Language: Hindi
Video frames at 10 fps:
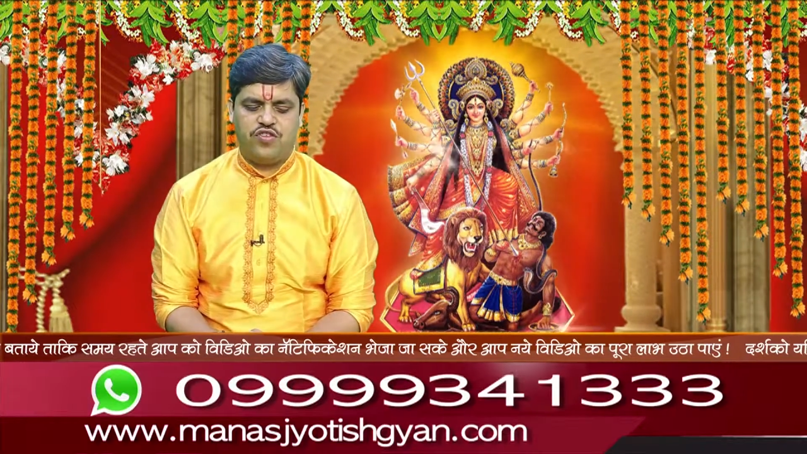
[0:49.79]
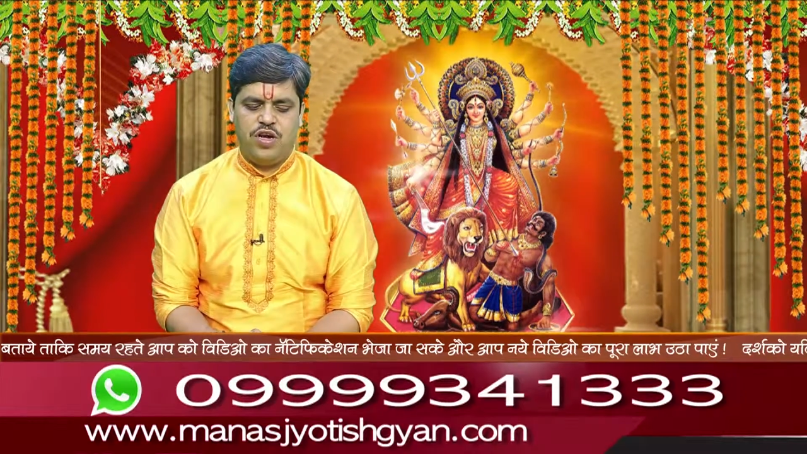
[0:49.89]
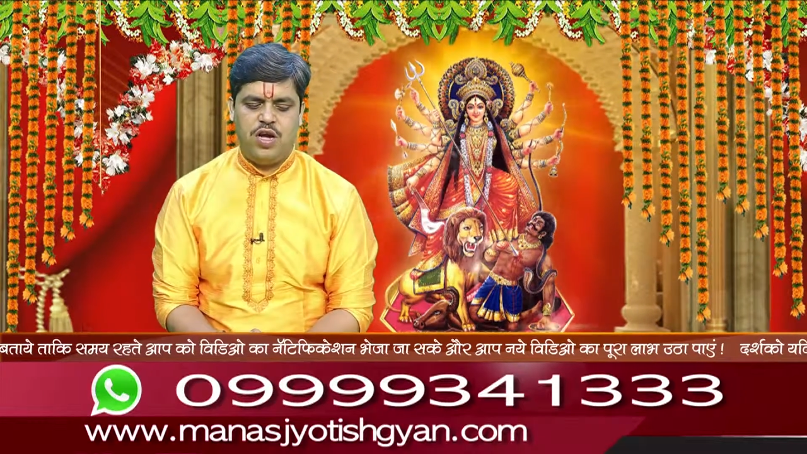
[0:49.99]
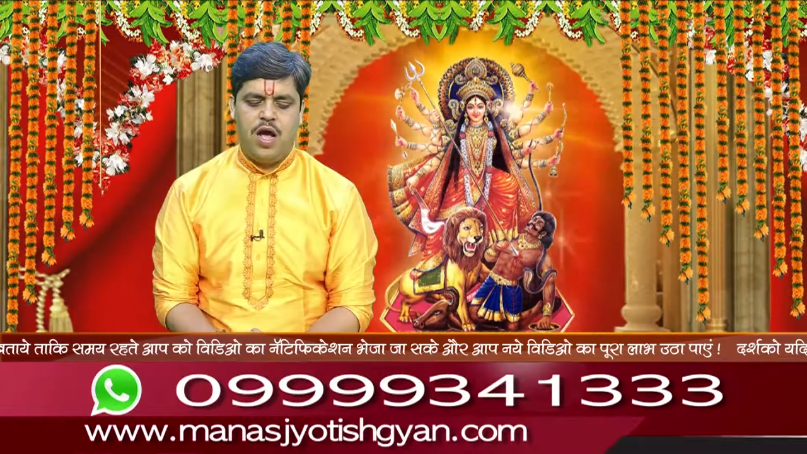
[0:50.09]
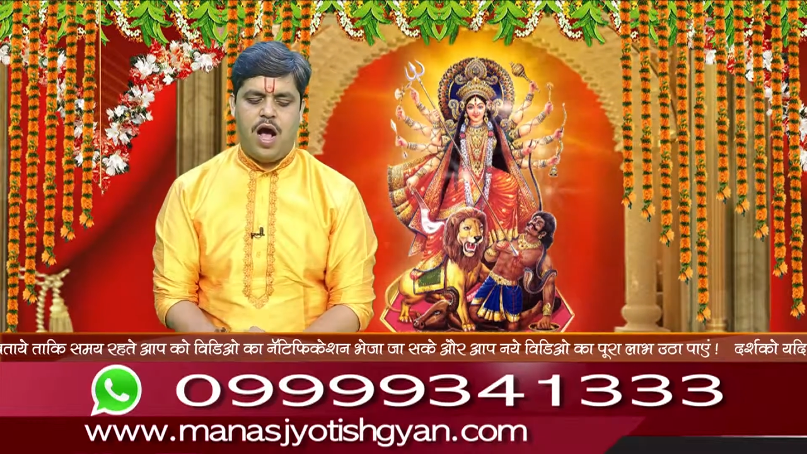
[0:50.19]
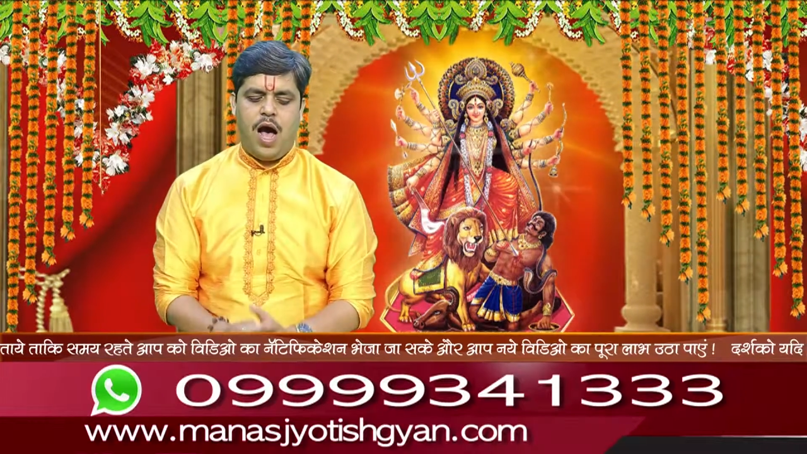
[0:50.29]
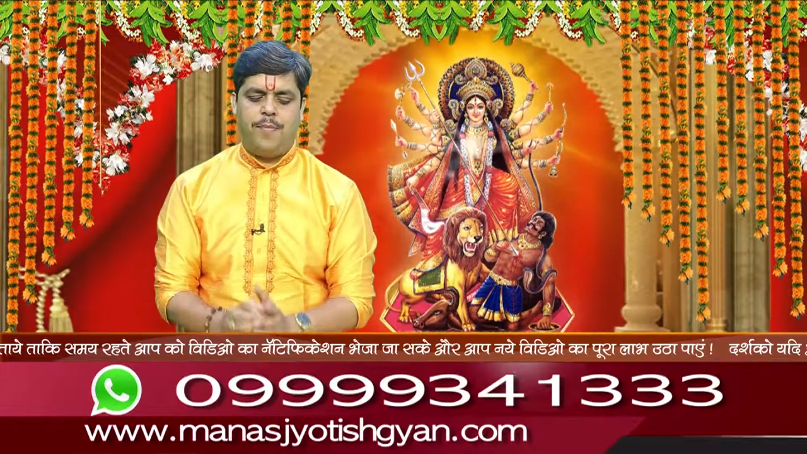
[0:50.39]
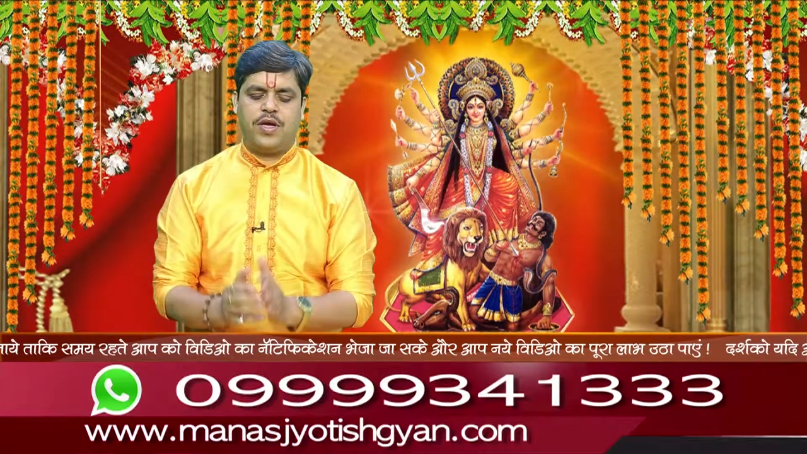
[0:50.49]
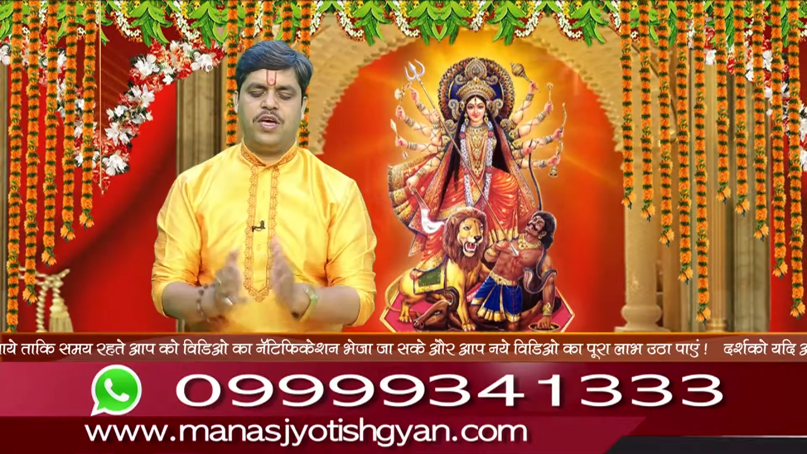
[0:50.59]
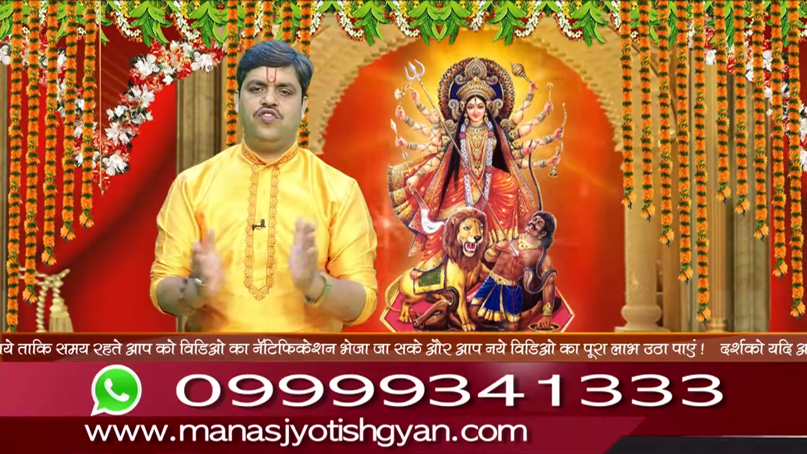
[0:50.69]
से
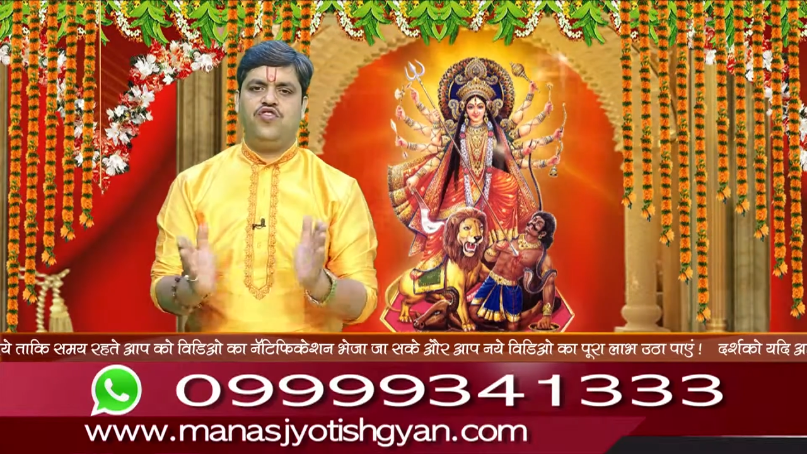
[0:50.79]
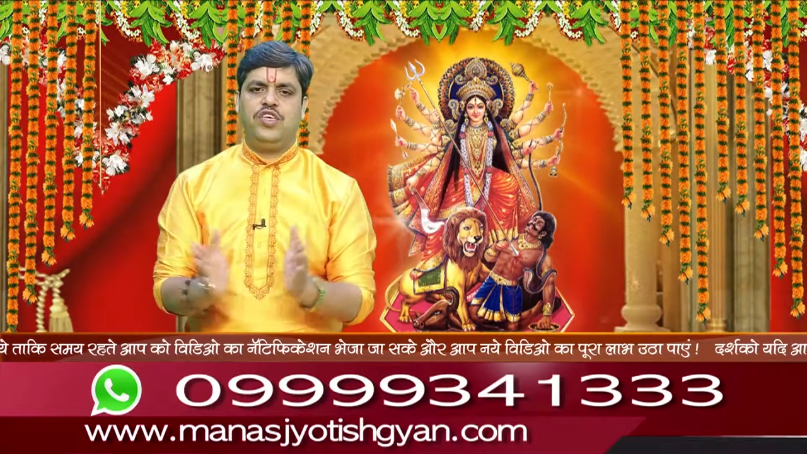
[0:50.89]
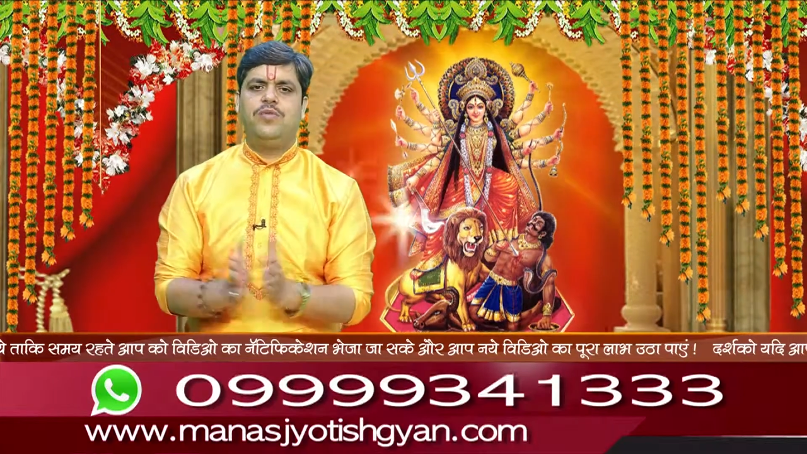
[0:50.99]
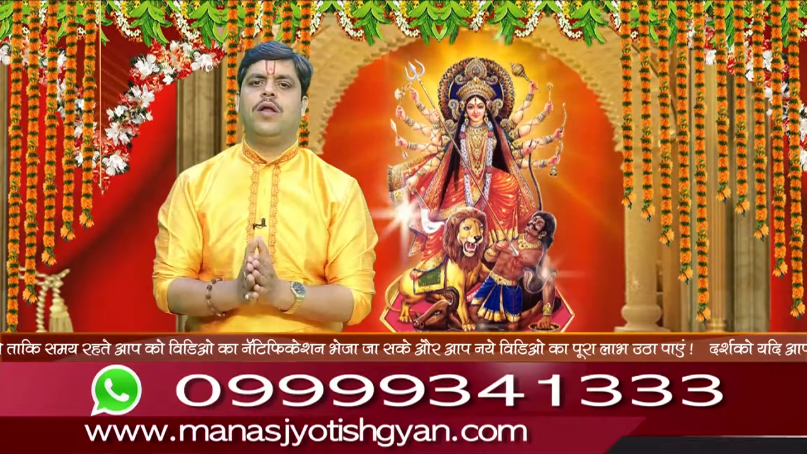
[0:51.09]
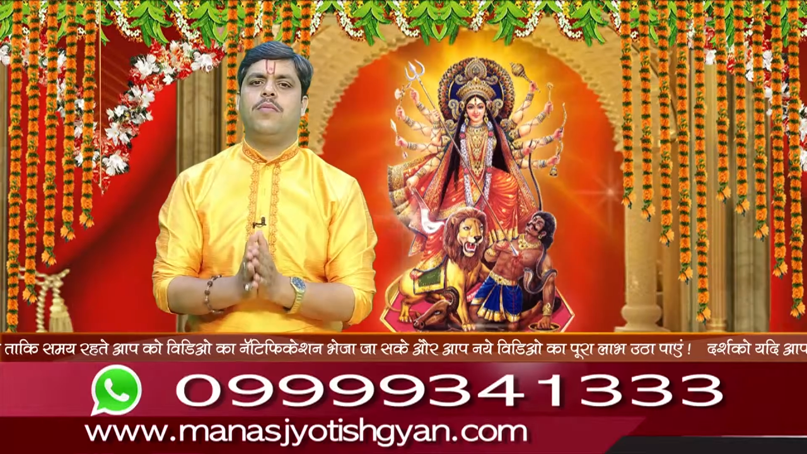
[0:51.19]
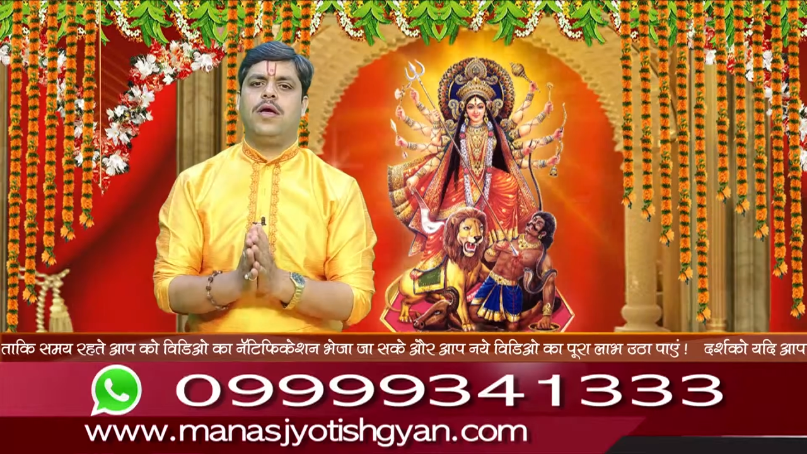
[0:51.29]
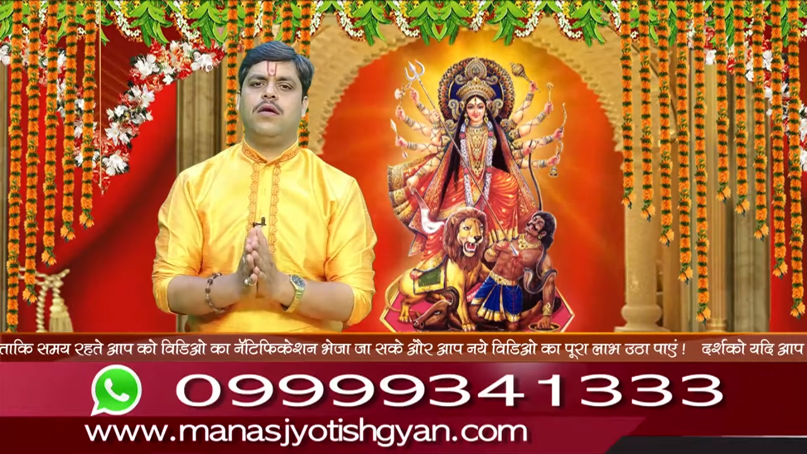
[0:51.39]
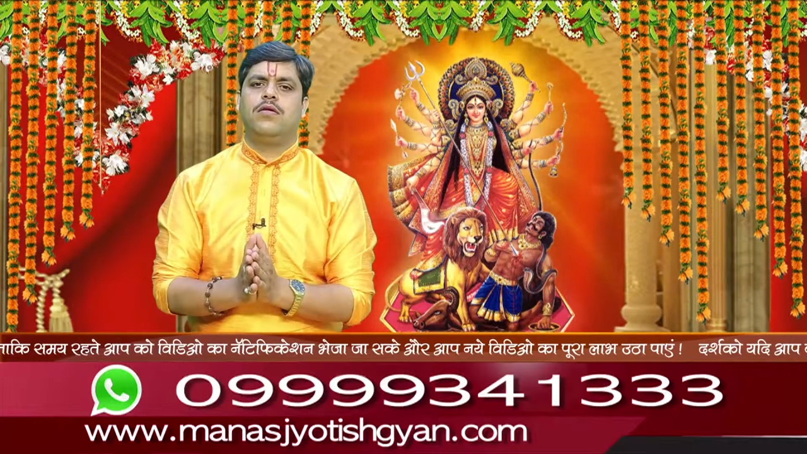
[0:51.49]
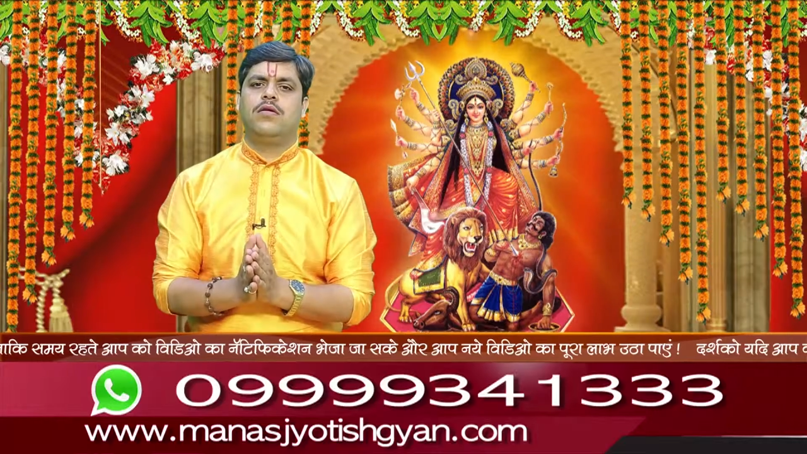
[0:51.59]
आपके जीवन में